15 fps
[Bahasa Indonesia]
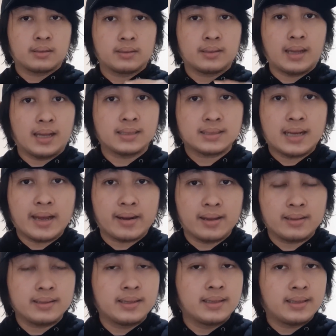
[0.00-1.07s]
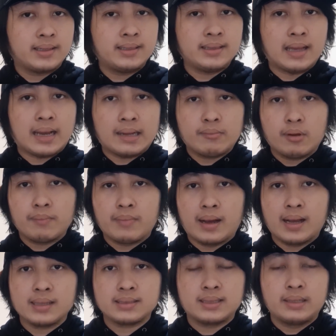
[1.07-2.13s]
Nah, sekarang kita akan
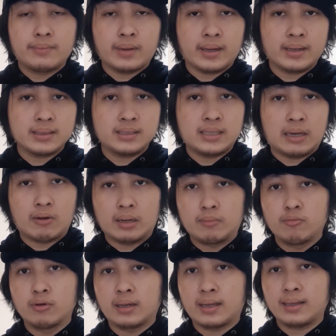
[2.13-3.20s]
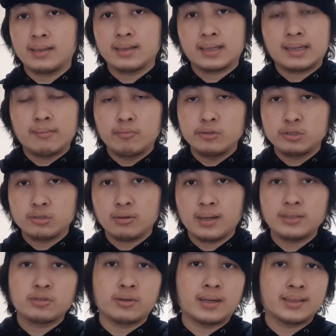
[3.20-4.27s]
membahas gimana sih awal mula
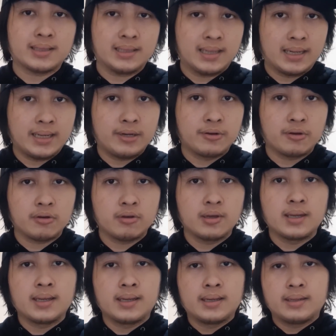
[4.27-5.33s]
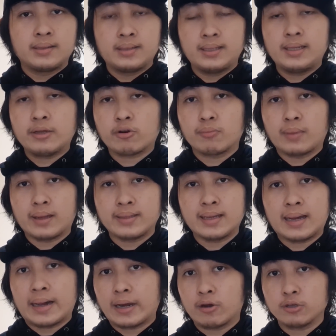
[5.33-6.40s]
kemunculan Jonathan Galindo di
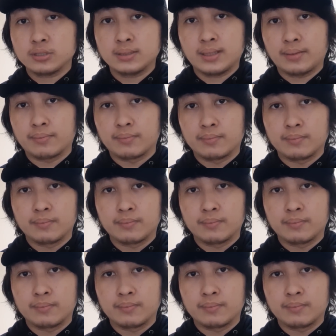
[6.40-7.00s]
rumahnya Carlos Nem.